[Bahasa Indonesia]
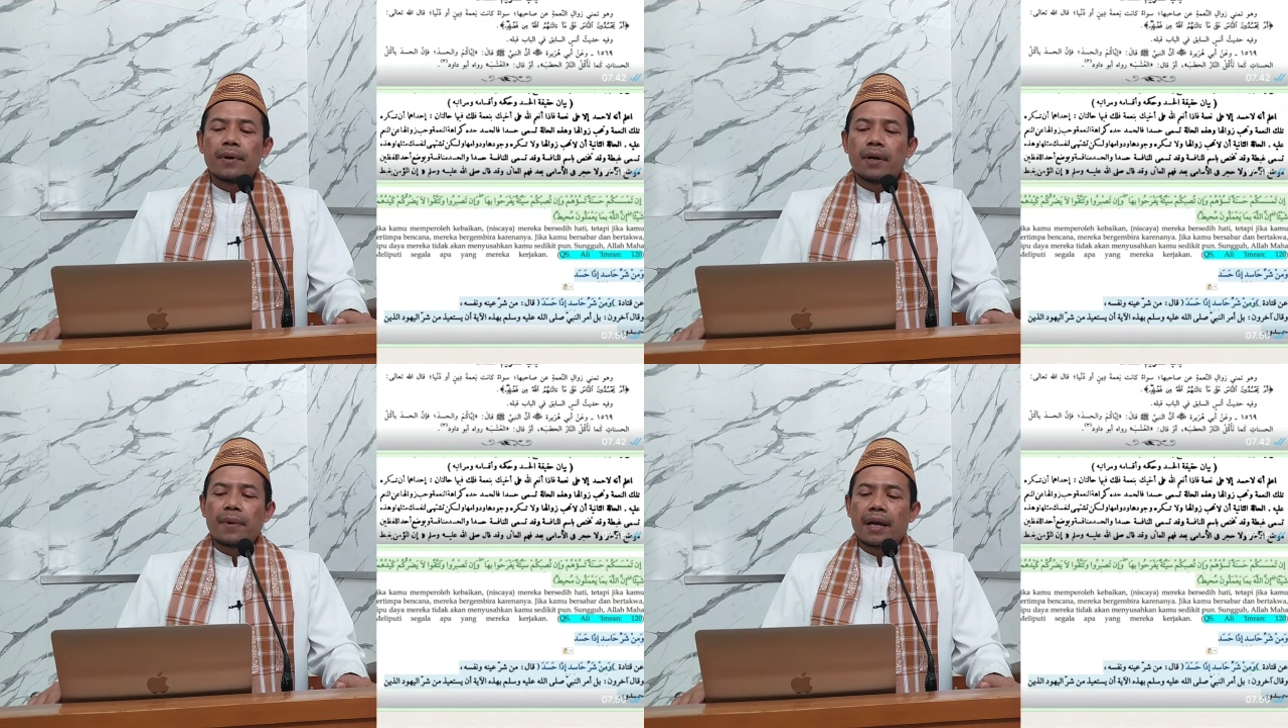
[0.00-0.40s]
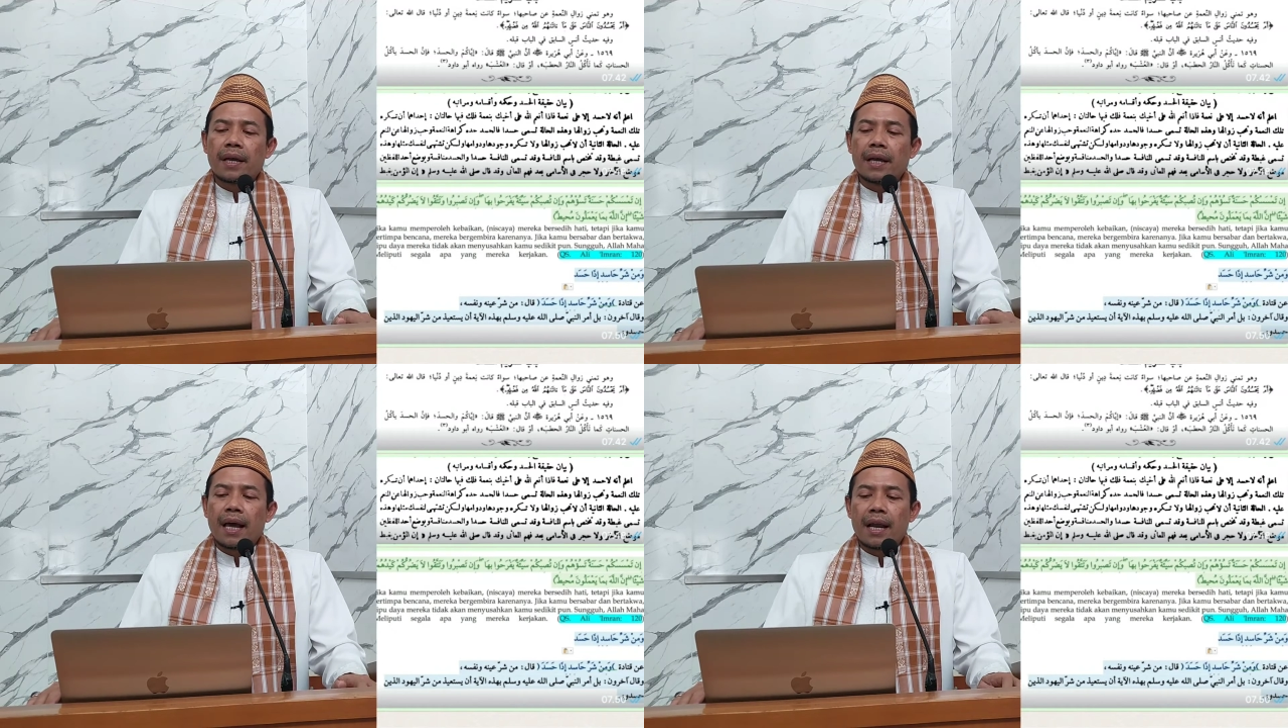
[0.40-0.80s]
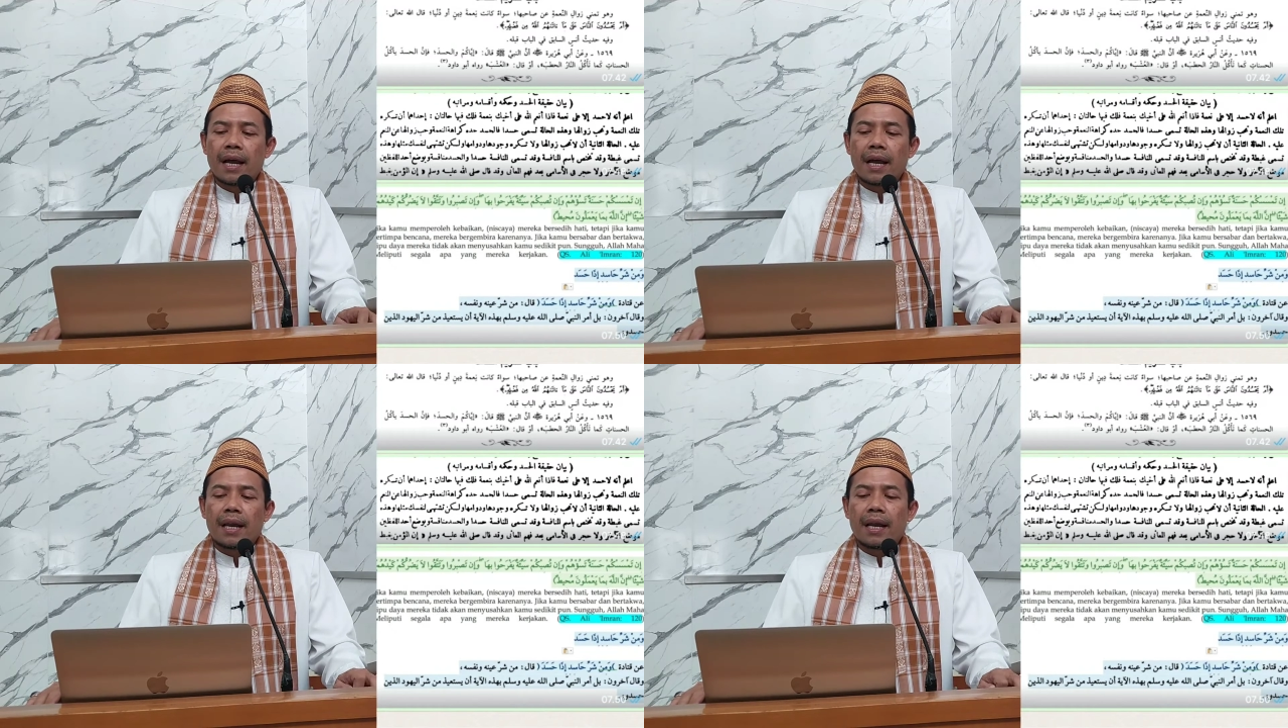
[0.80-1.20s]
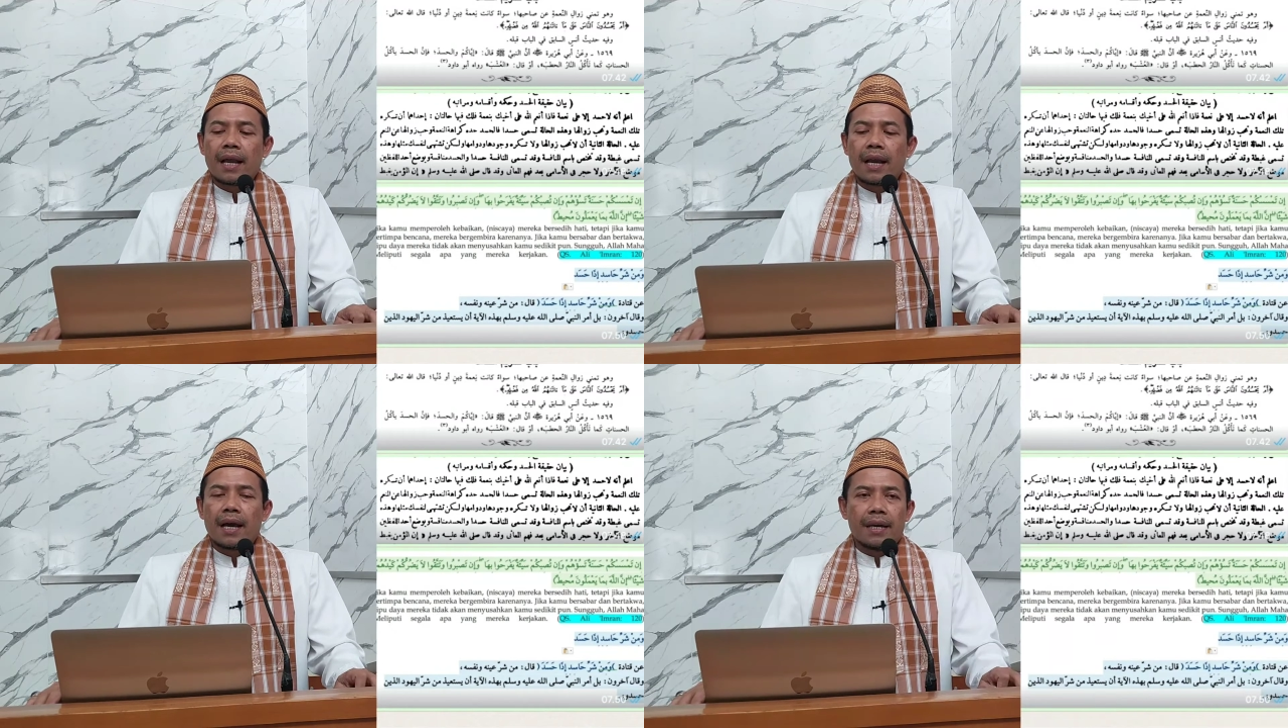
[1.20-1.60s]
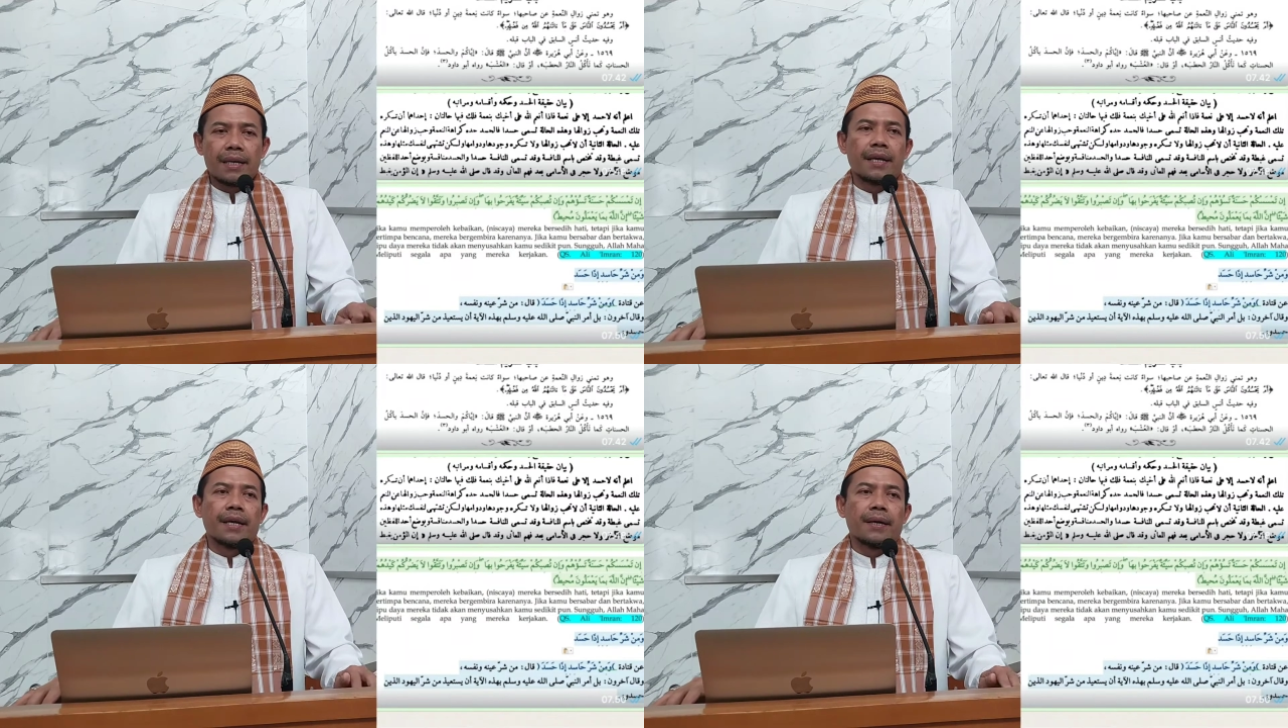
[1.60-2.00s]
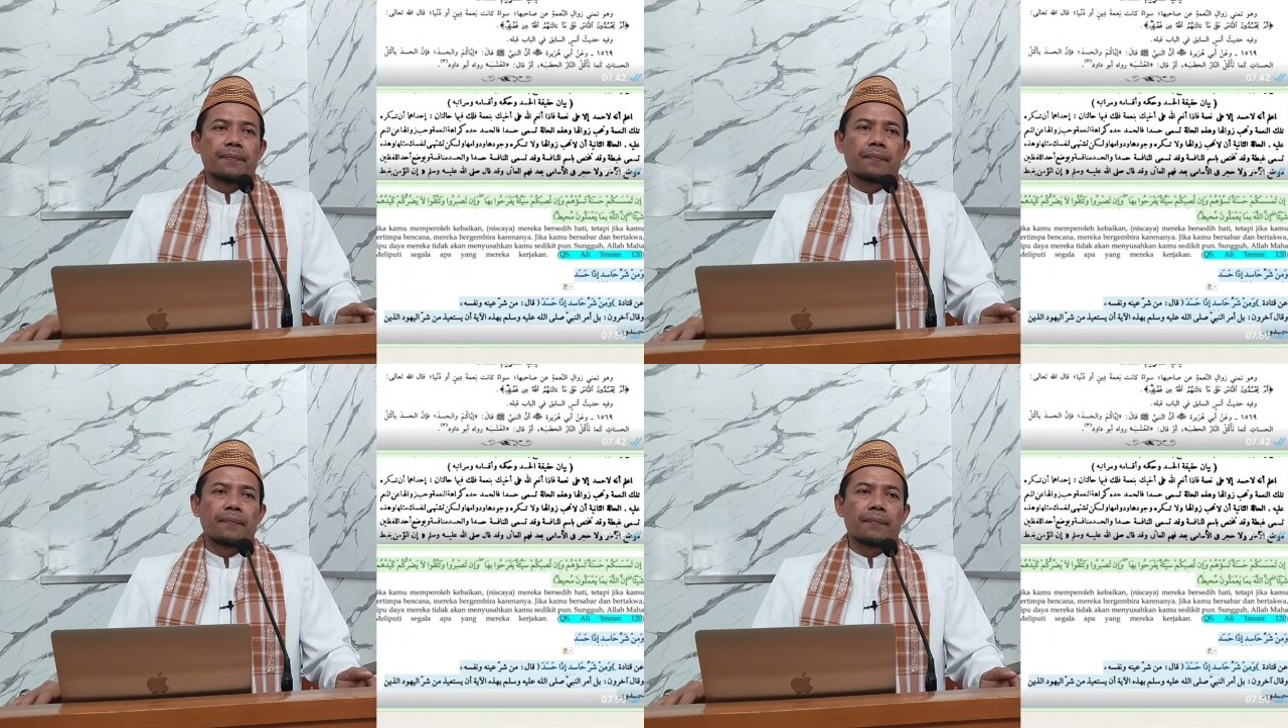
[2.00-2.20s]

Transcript: berbagai larangan-larangannya.